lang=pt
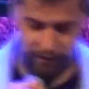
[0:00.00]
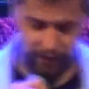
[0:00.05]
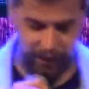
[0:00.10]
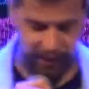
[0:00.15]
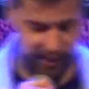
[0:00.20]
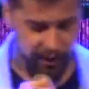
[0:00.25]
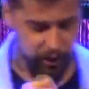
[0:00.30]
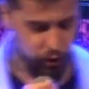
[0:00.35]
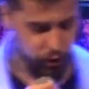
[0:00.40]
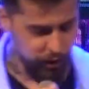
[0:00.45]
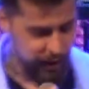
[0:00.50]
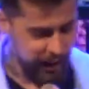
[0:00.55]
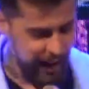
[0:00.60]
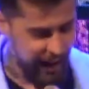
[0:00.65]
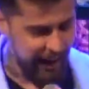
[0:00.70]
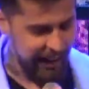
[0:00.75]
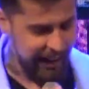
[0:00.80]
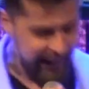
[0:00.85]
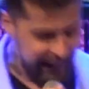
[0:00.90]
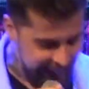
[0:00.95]
vai se
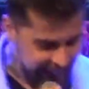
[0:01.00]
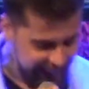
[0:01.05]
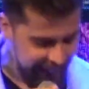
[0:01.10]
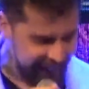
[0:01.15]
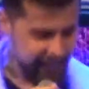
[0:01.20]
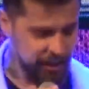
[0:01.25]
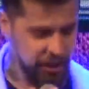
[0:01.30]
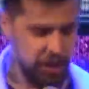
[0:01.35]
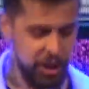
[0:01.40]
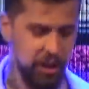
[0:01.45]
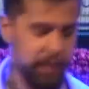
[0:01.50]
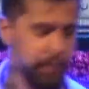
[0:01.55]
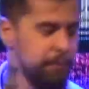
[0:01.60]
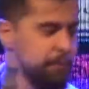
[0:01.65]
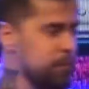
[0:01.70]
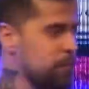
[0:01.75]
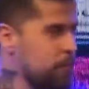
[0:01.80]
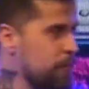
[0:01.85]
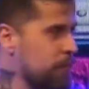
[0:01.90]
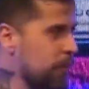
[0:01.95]
tornar grande
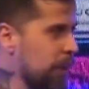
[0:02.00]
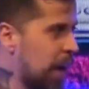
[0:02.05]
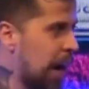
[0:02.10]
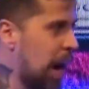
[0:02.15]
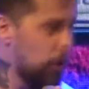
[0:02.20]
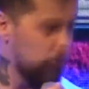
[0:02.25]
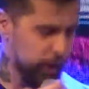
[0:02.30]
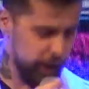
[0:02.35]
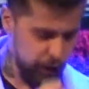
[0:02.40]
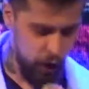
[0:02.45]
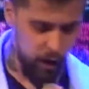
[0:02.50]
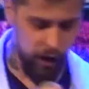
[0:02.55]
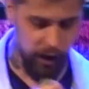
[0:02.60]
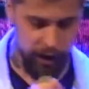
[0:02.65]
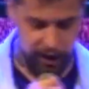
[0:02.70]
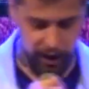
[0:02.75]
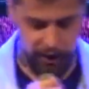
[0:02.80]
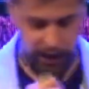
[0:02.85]
aos olhos de